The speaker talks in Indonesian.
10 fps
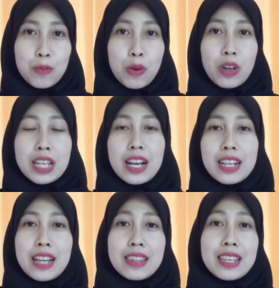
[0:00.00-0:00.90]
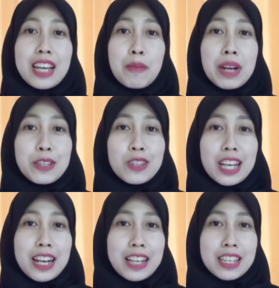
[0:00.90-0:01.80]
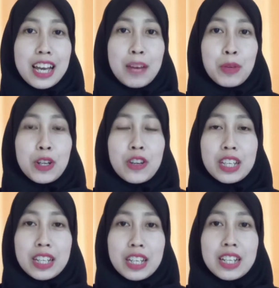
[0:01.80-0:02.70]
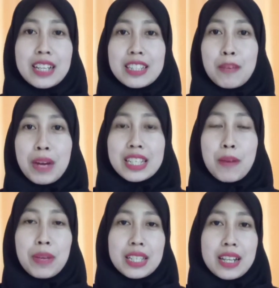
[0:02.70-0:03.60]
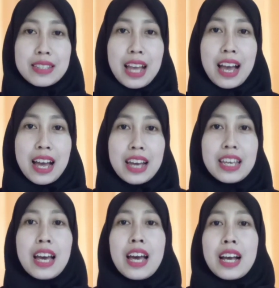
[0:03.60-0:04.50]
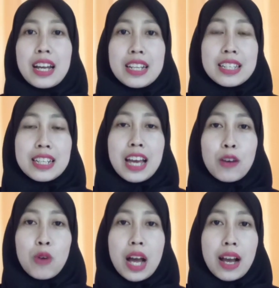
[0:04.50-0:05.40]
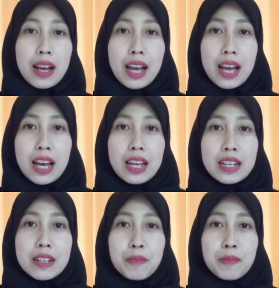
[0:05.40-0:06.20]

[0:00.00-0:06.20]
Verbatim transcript: pokoknya kalian tinggal melanjutkan aja video ini dan simak sampai selesai. Karena di sini aku akan